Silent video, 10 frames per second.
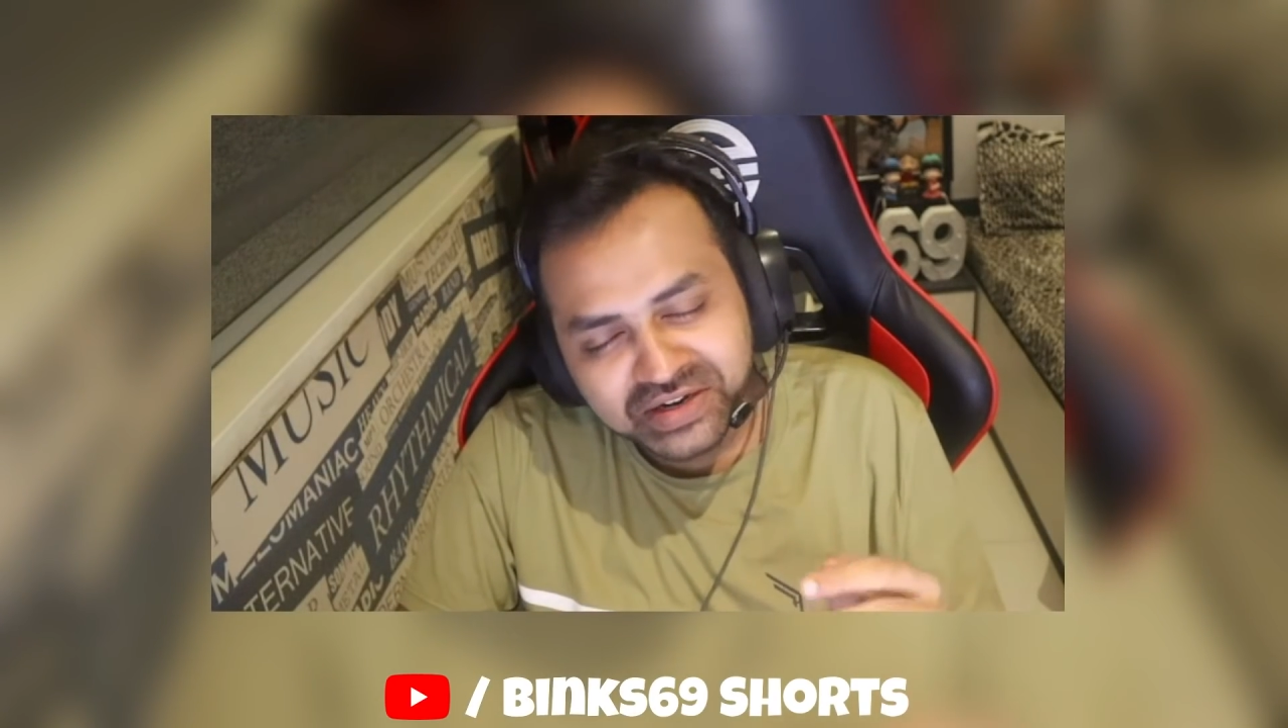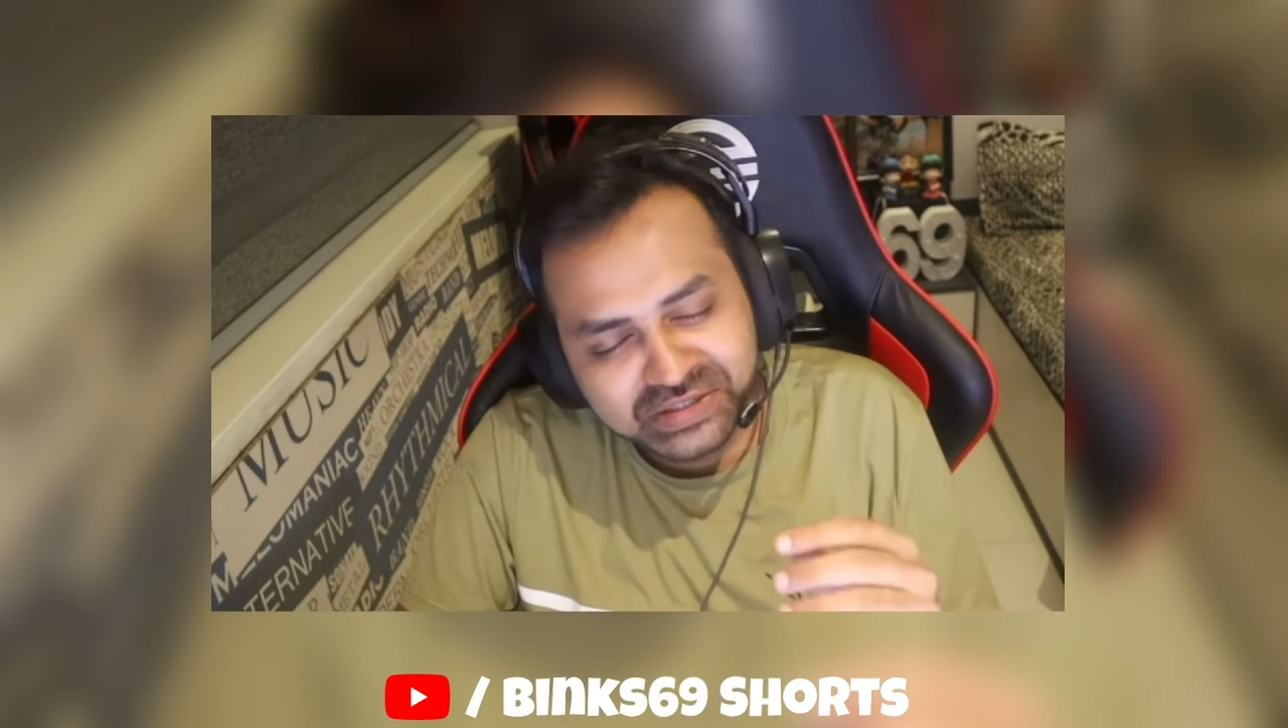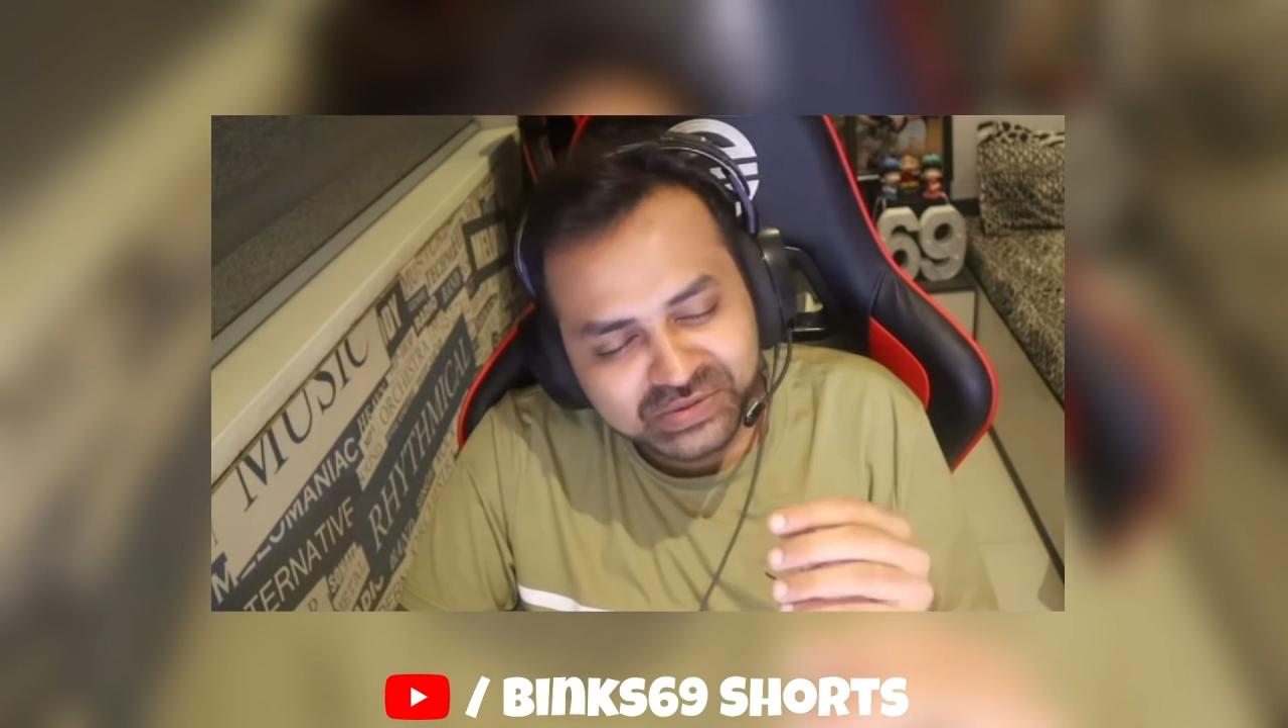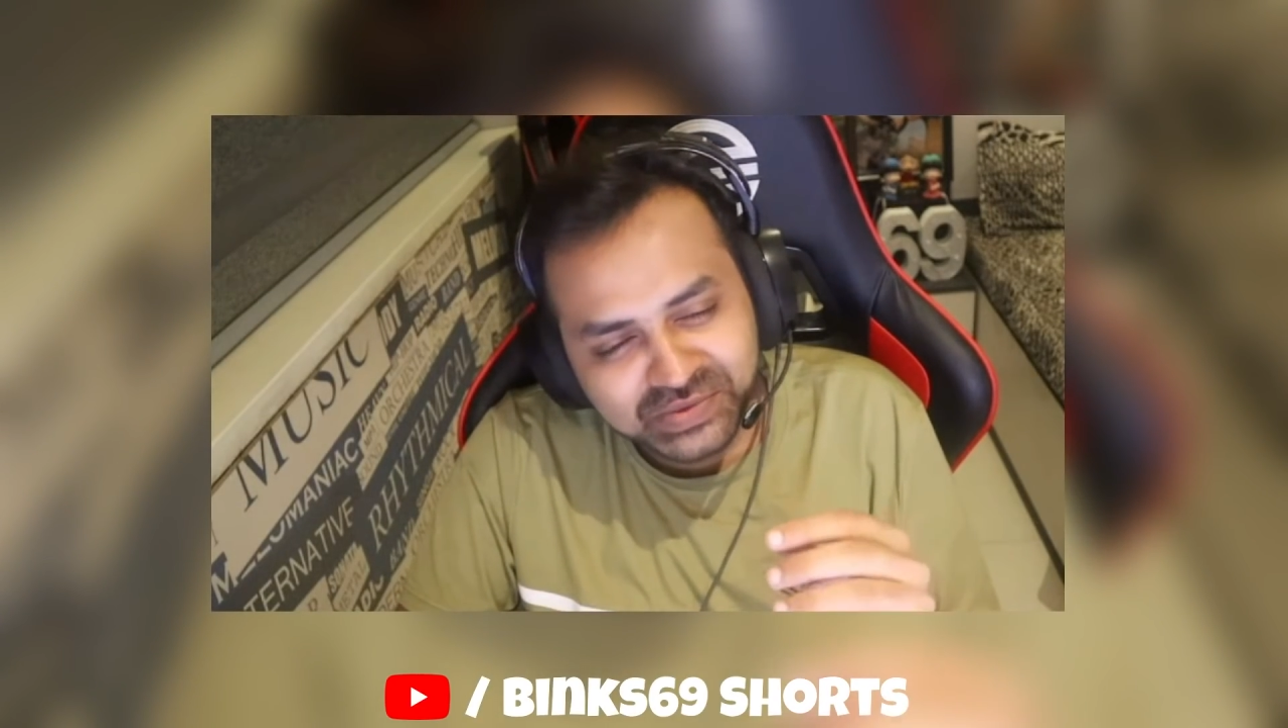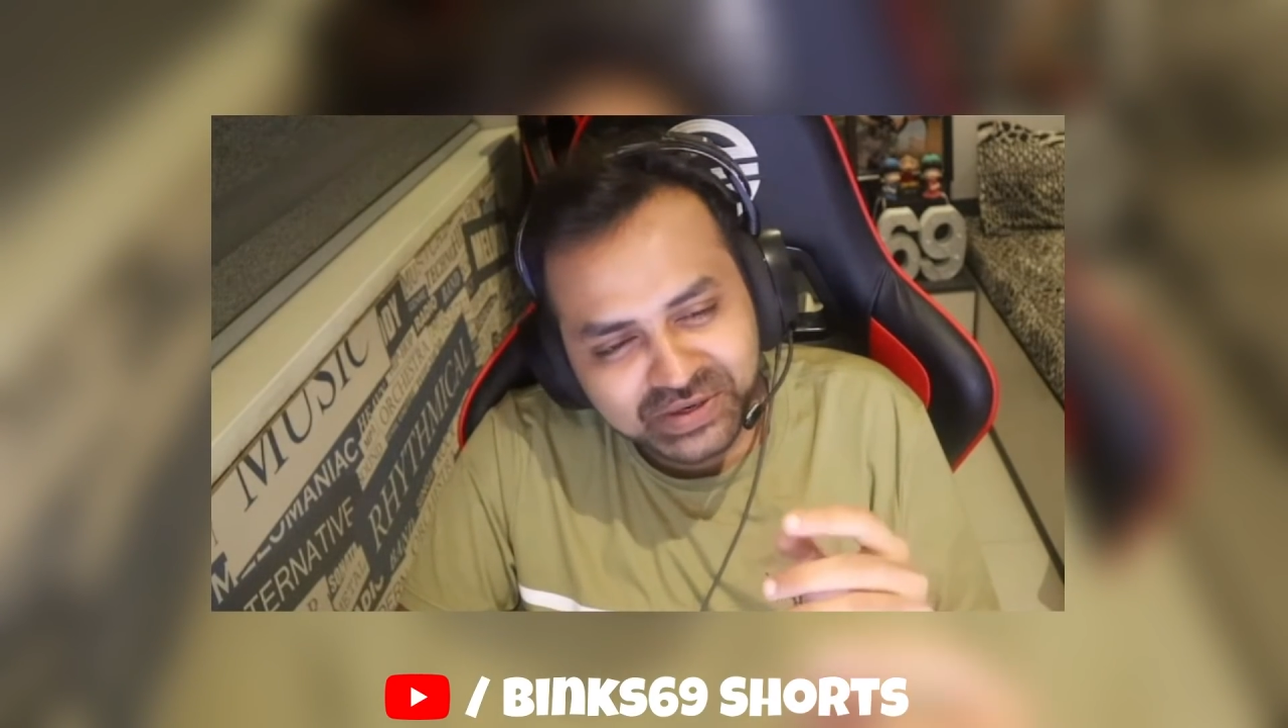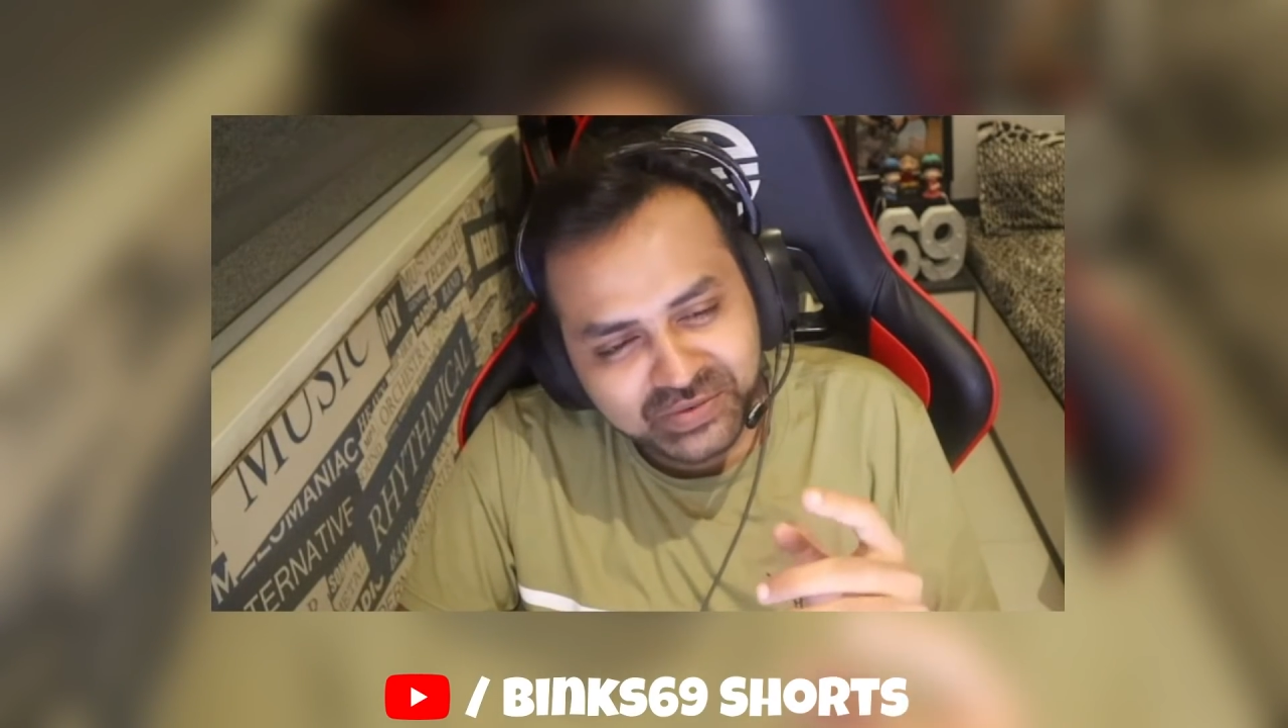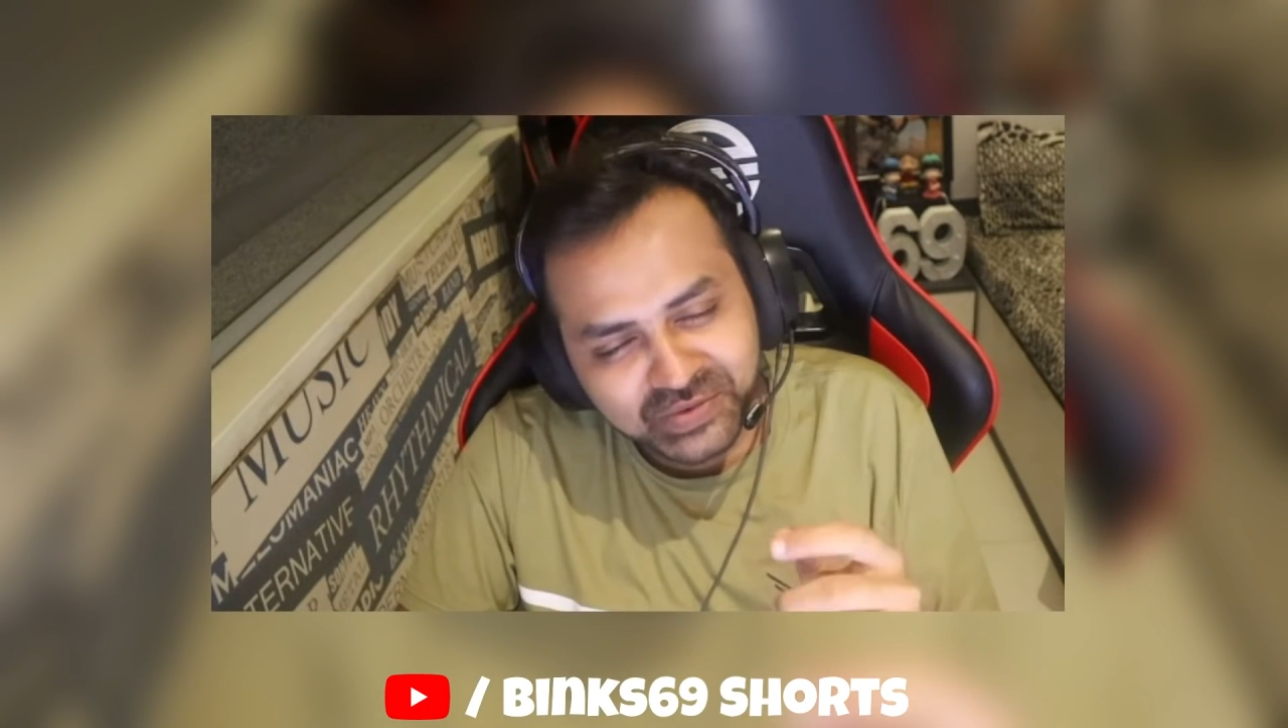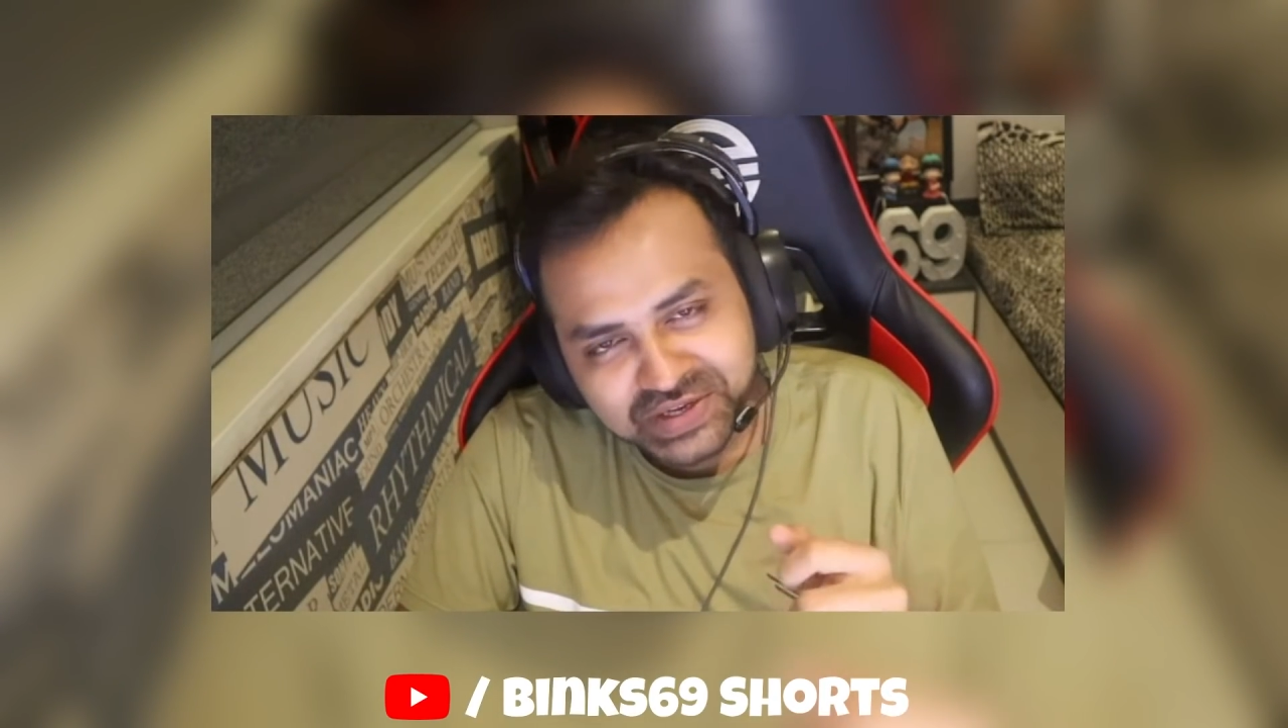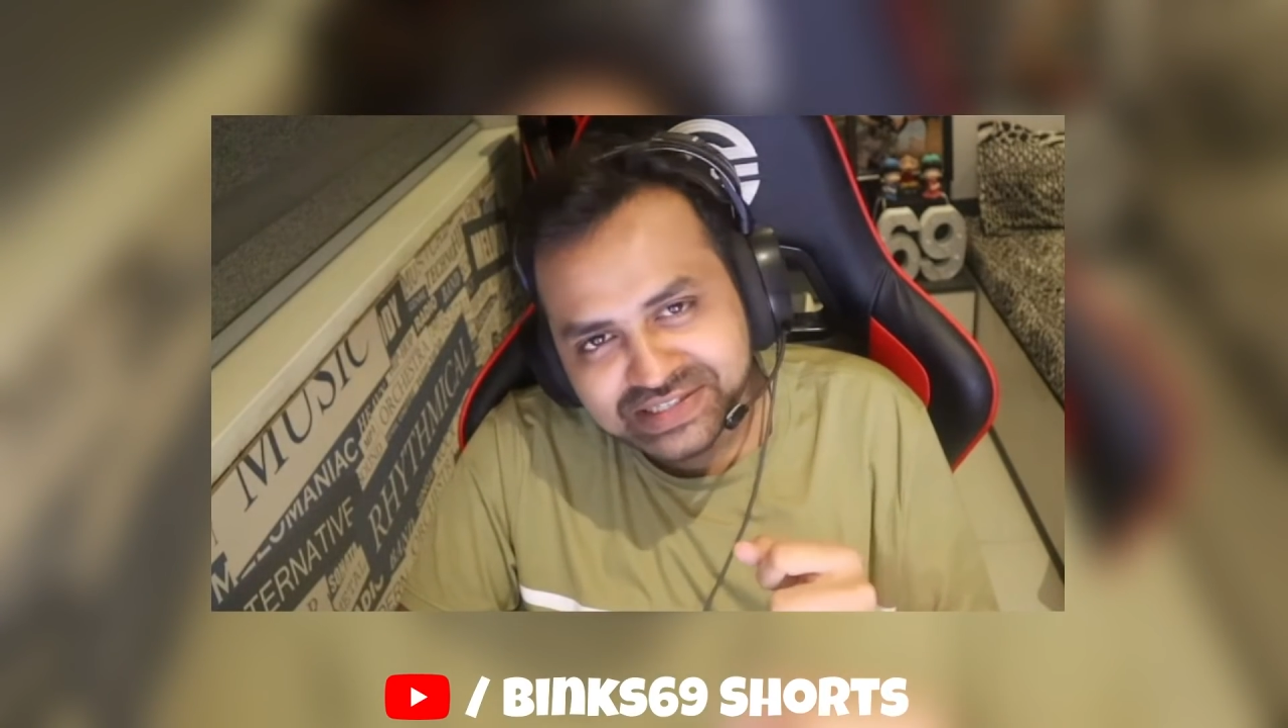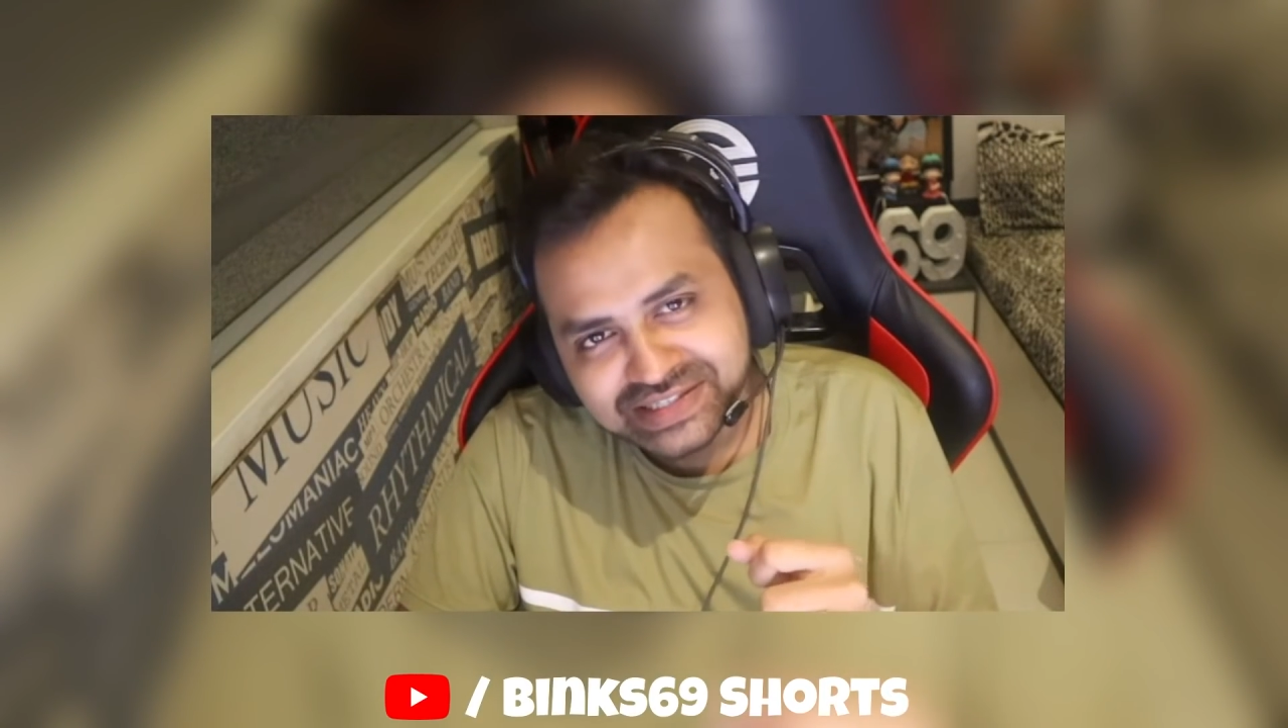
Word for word: स्वीट वॉइस